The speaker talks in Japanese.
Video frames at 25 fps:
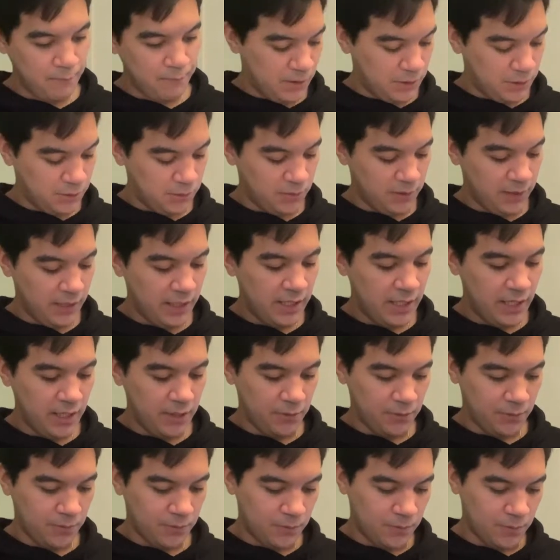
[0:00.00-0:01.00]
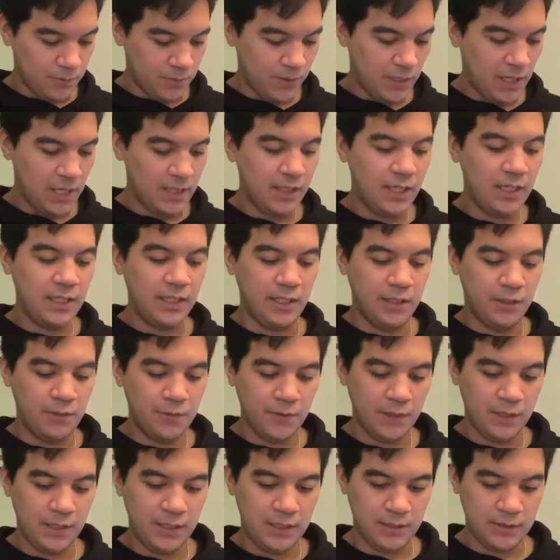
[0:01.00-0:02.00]
まあその願いをこう叶えに行
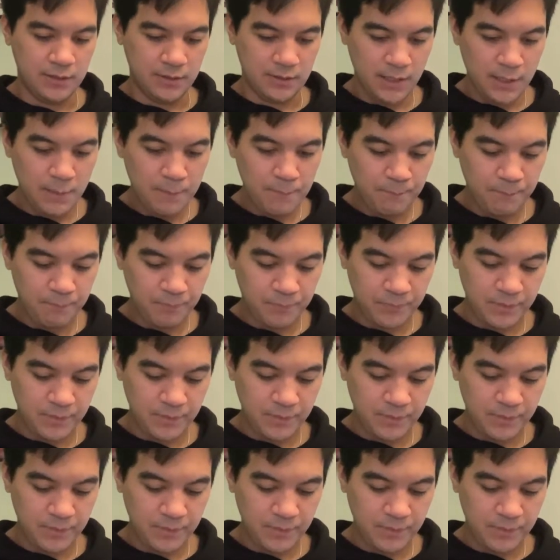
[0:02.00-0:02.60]
くわけなんですね。